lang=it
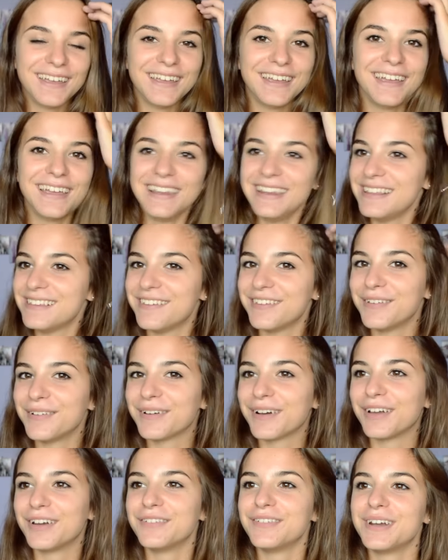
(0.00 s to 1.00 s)
e lì si
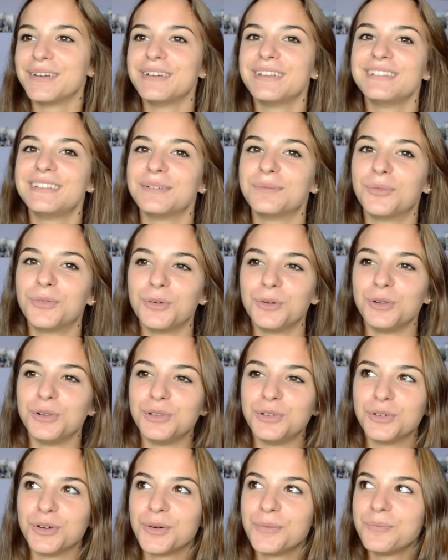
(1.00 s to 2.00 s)
truccano veramente
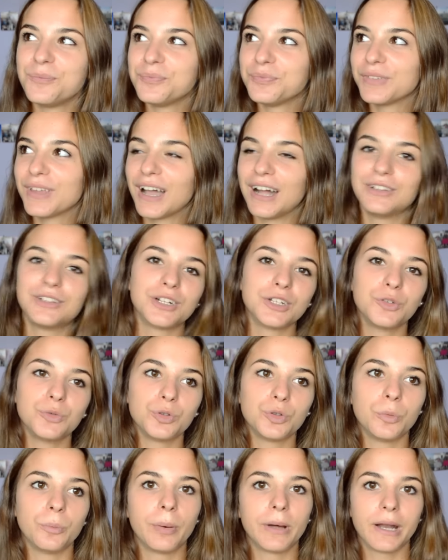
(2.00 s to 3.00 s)
molto. Allora ho
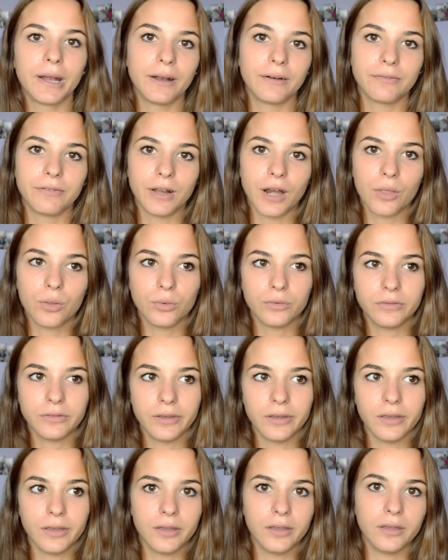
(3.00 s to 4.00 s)
dovuto imparare a fare
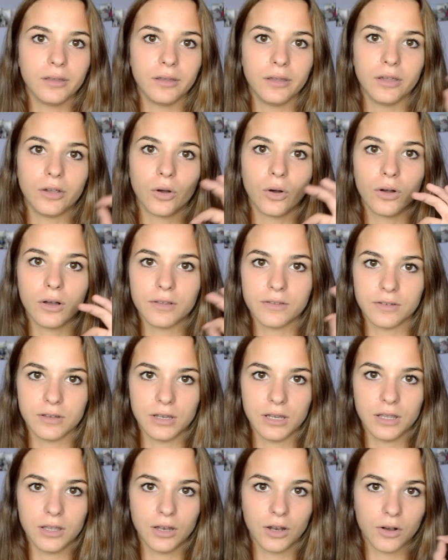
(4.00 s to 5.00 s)
tutti i cosi
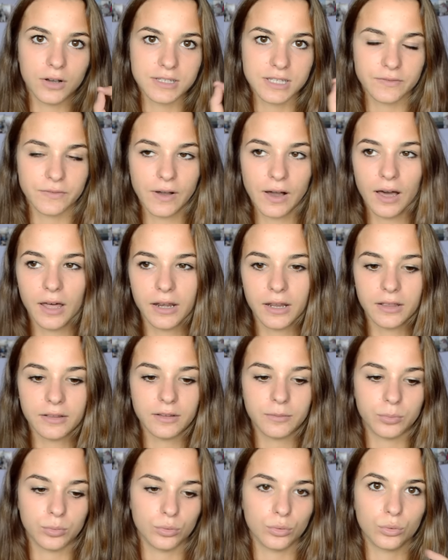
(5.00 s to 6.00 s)
lì, le cose varie,
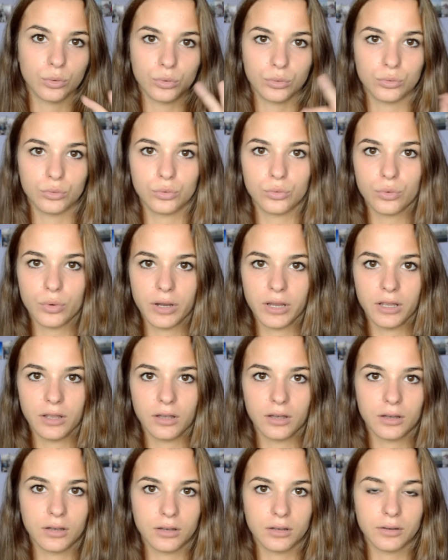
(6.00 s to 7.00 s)
tipo il contouring,
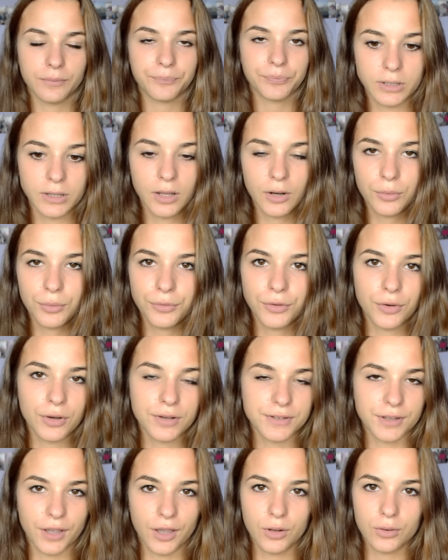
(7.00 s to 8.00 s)
perché eh, erano tutte
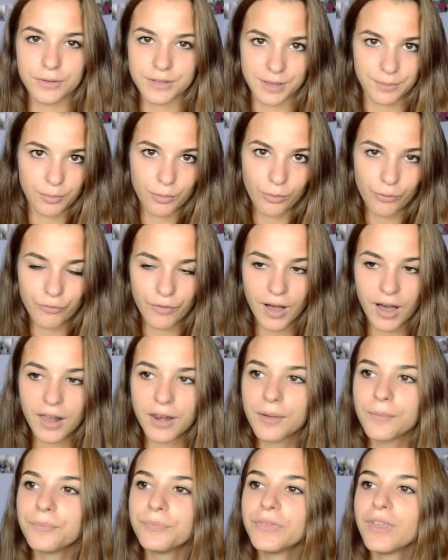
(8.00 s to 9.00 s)
cose che io non sapevo
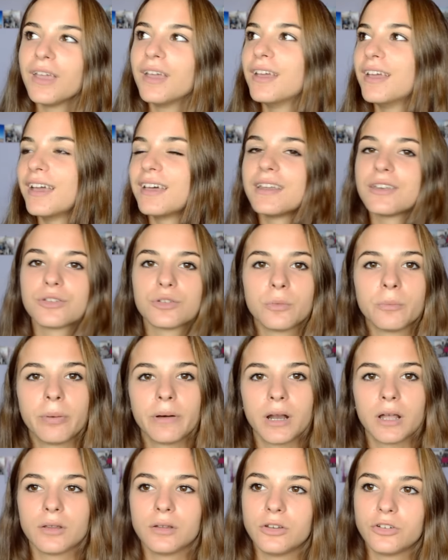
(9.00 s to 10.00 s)
fare. E adesso ho
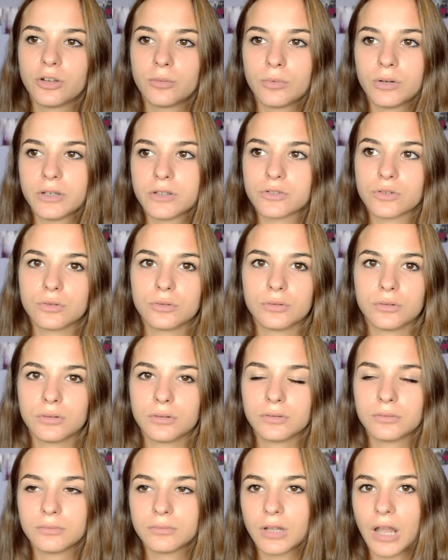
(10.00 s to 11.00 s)
imparato, diciamo che
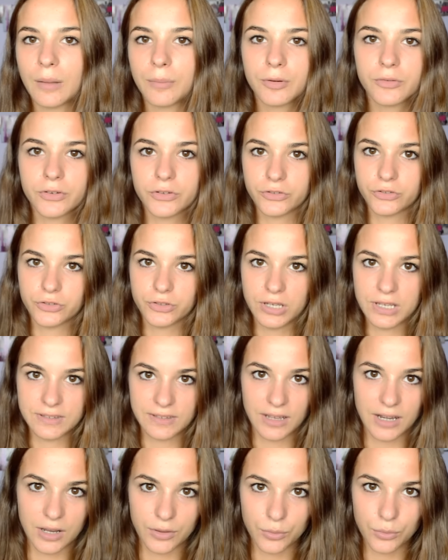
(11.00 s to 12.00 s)
sono una
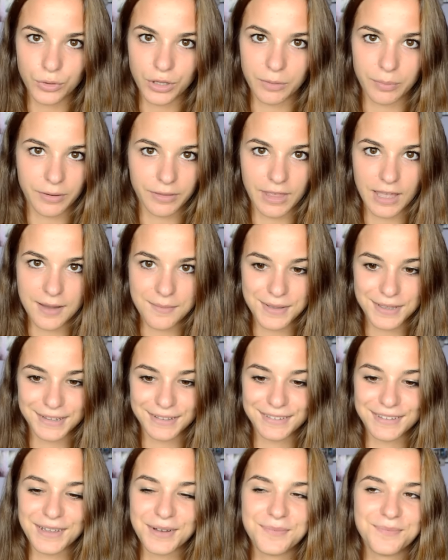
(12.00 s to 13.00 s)
professionista nei trucchi
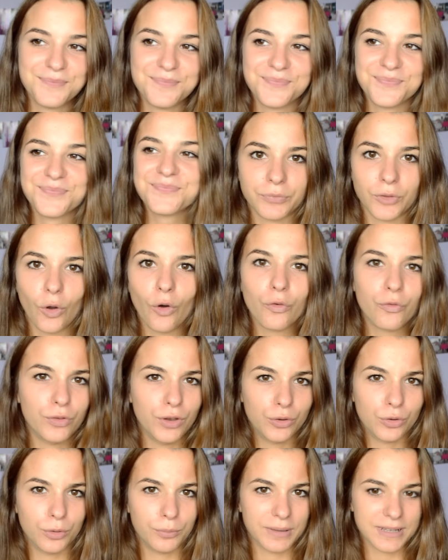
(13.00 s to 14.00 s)
praticamente. Ho
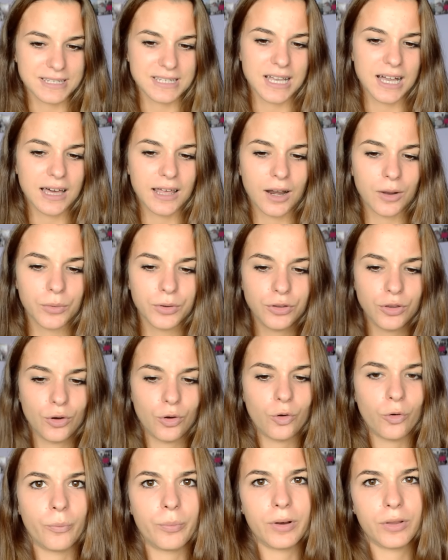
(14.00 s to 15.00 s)
finito il mascara, quindi ne
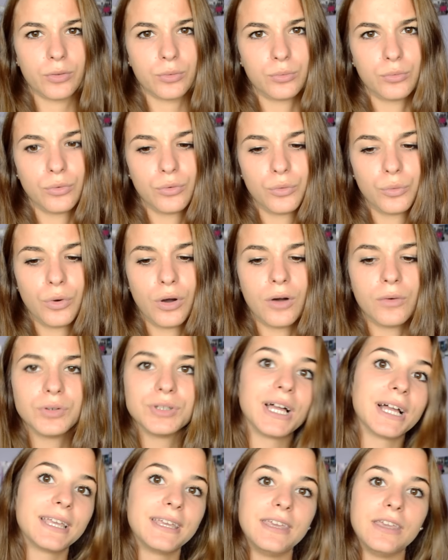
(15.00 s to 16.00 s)
ho comprato uno nuovo
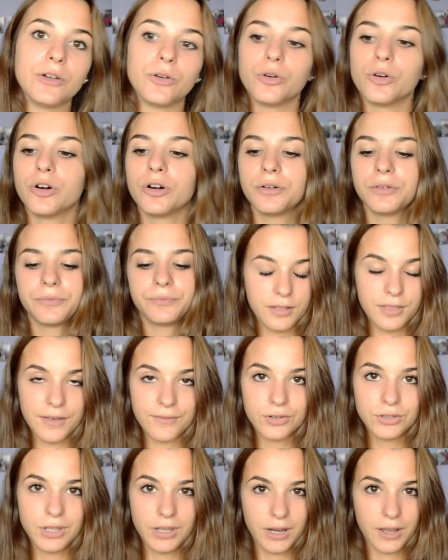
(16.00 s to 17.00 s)
da Kiko e
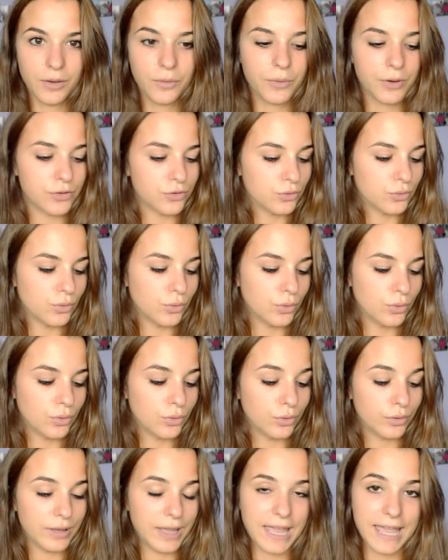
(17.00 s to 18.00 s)
devo dire che
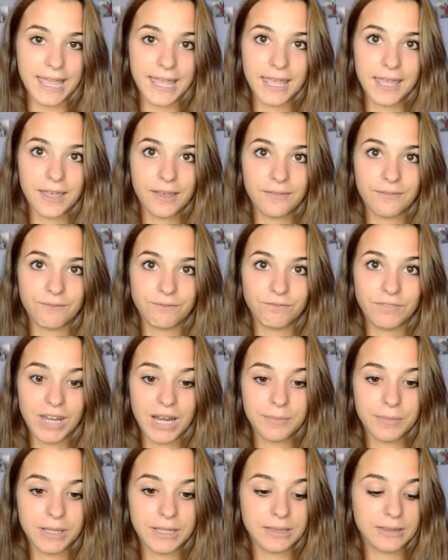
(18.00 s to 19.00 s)
questo è
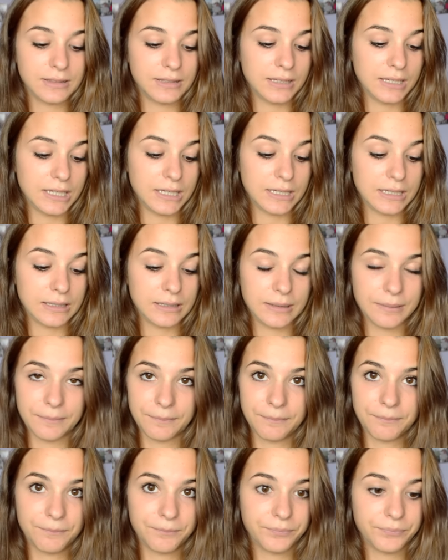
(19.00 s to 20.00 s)
veramente
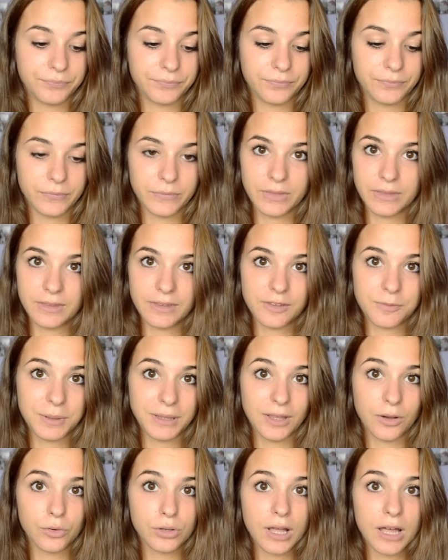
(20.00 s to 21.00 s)

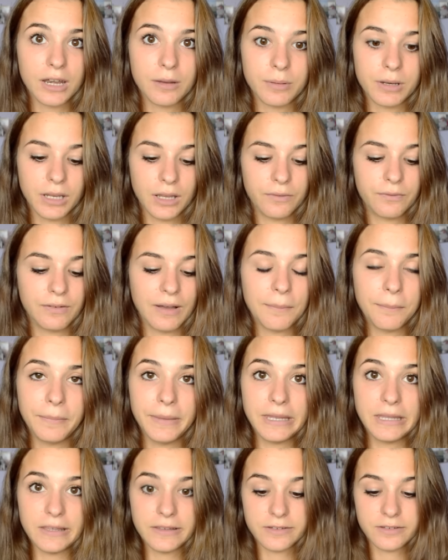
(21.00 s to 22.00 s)
spettacolare perché fa
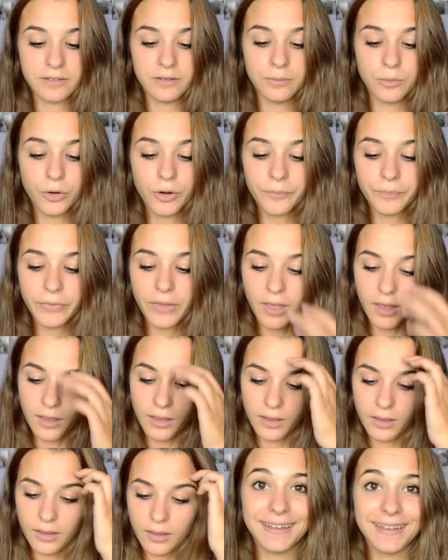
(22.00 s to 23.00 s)
benissimo
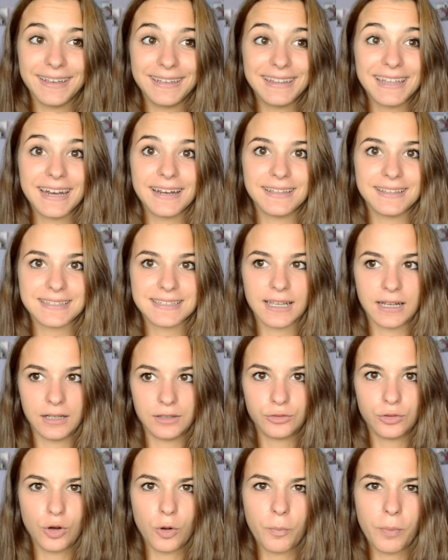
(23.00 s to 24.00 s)
ed era in
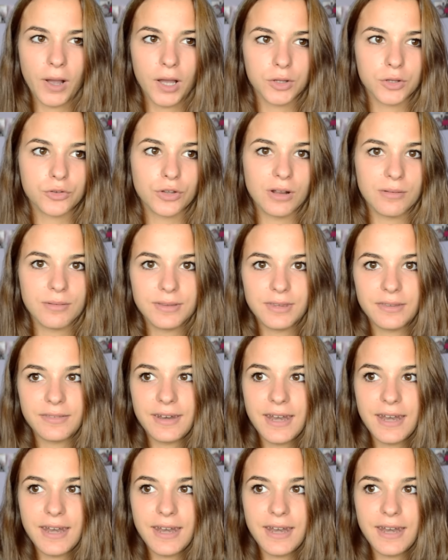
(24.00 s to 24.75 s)
saldo, l'ho pagato solamente